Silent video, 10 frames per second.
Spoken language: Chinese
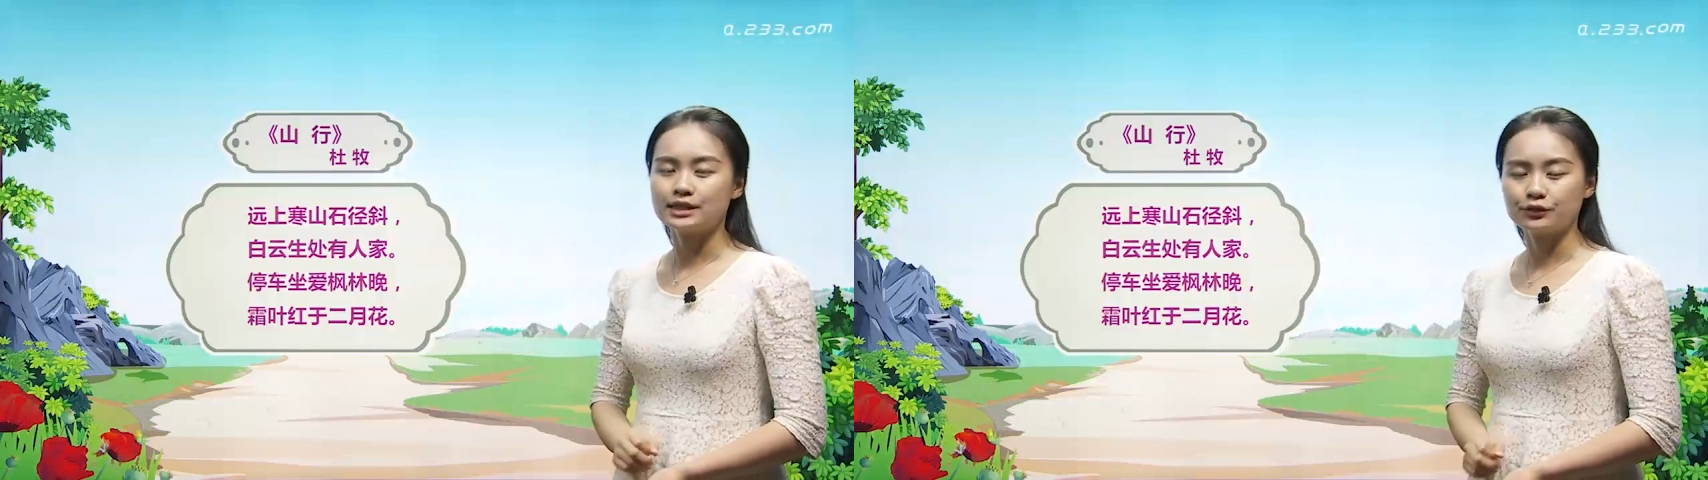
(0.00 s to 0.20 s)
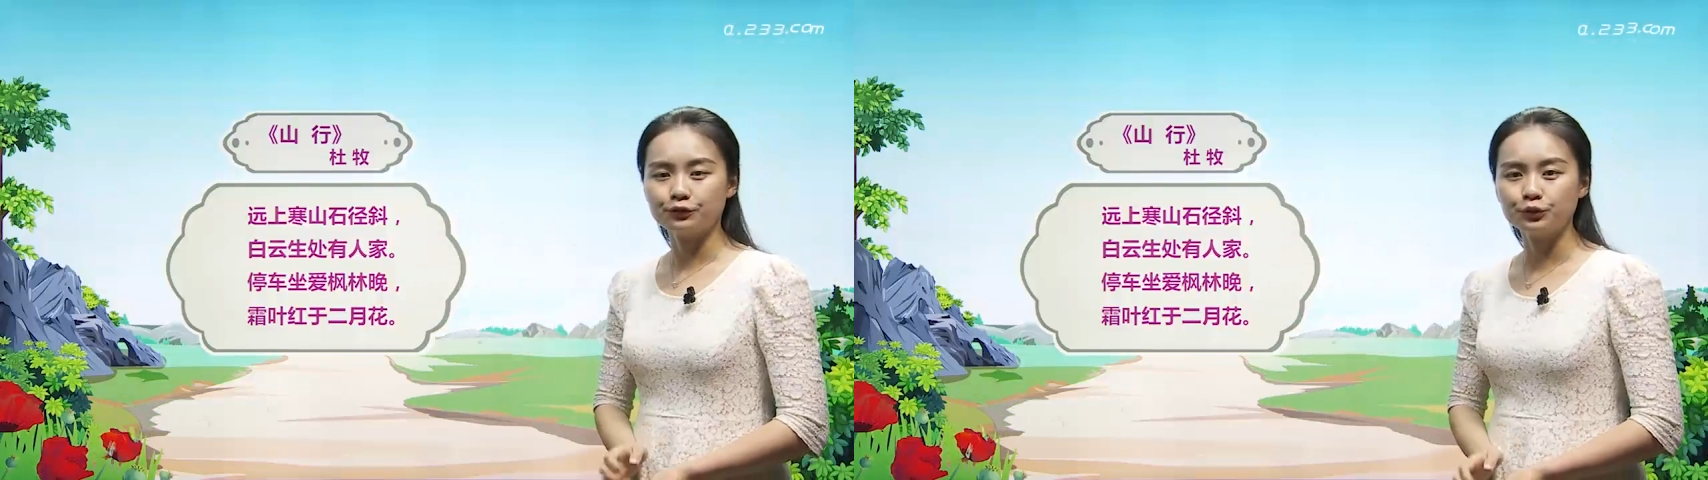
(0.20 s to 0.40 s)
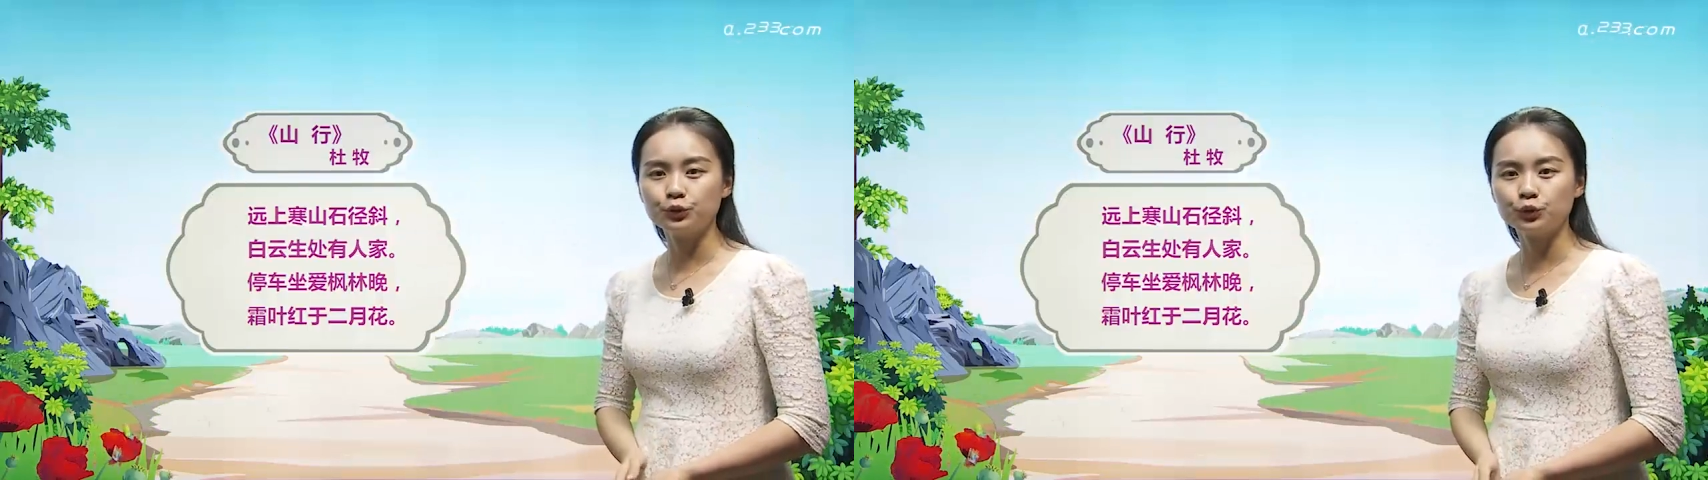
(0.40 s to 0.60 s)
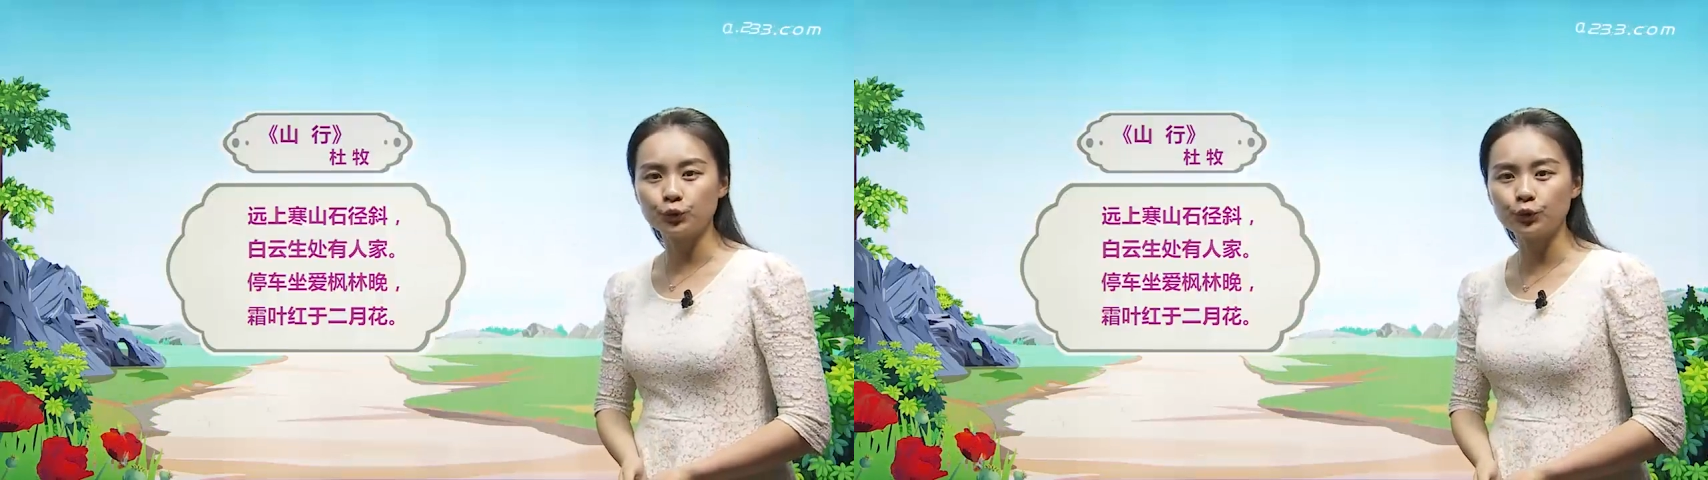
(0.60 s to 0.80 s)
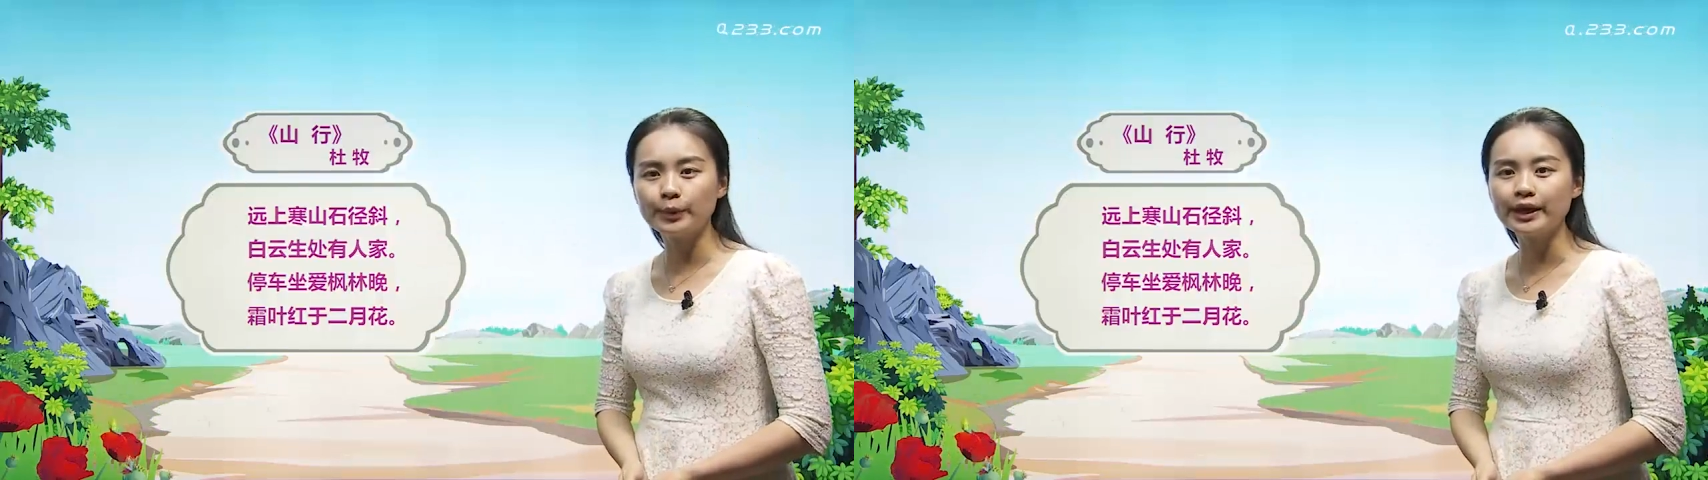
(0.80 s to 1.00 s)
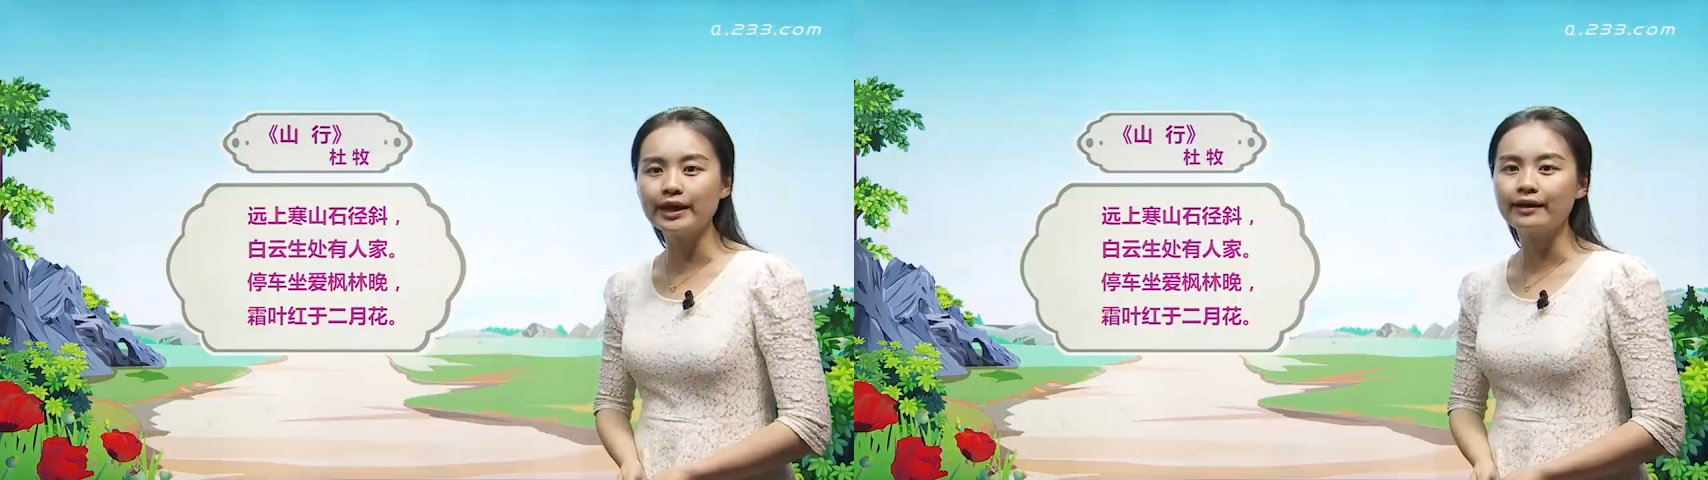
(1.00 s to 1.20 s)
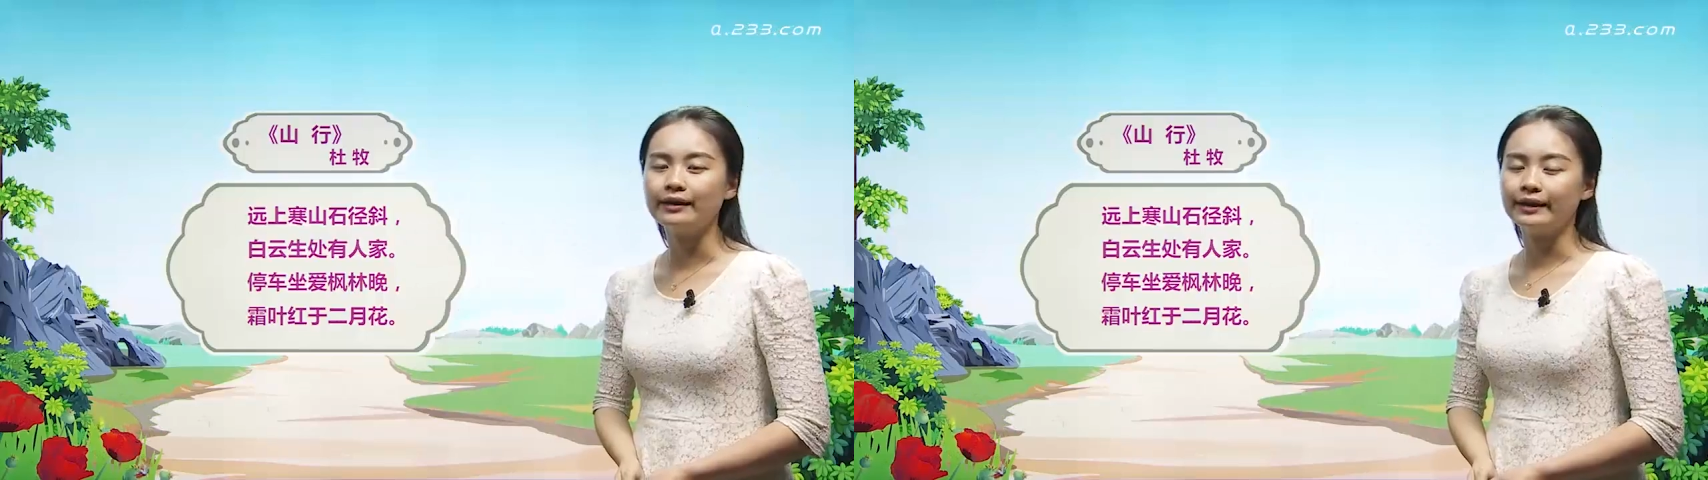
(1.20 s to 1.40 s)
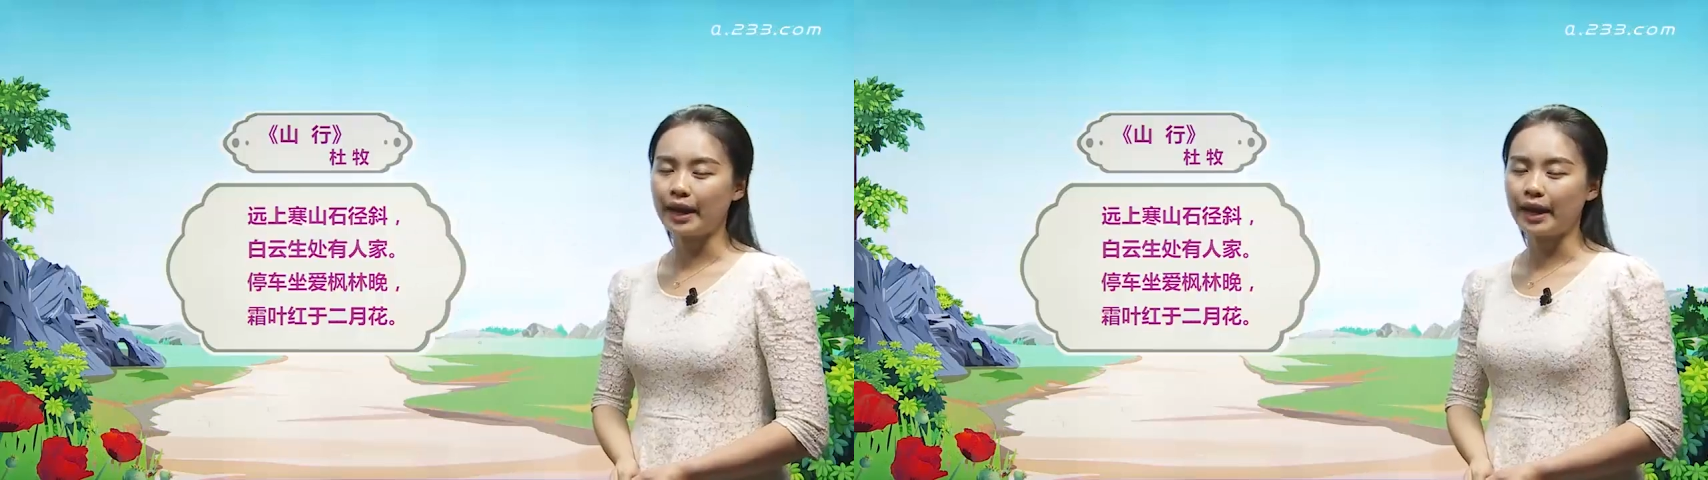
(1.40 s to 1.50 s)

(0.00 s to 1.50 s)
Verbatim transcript: 几幅图片